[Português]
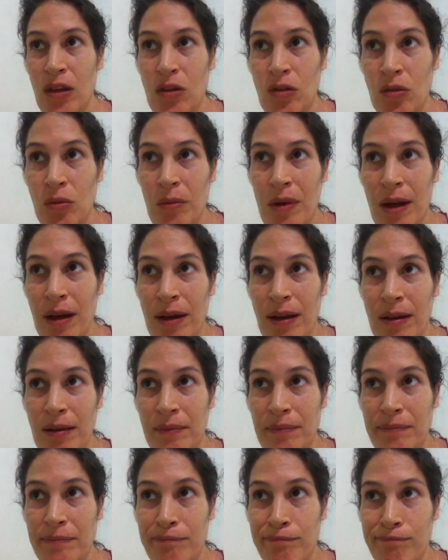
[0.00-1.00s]
numa
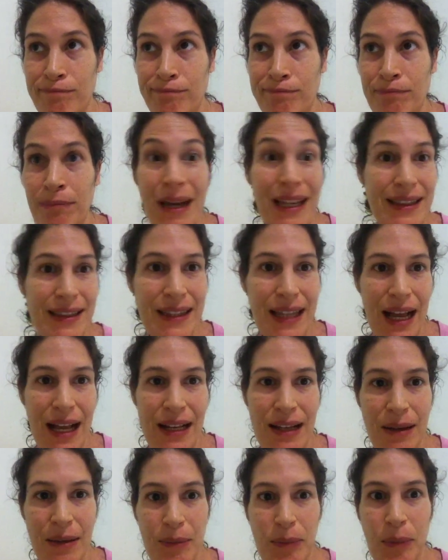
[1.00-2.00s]

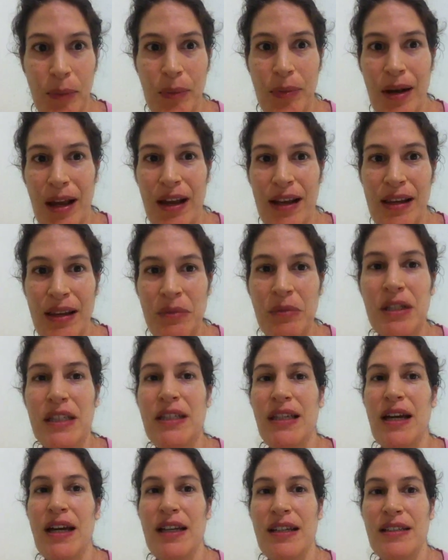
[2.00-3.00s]
batalha para
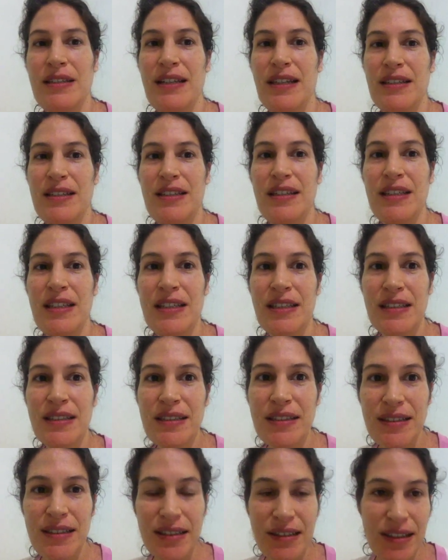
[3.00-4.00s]
limitar essa acidez.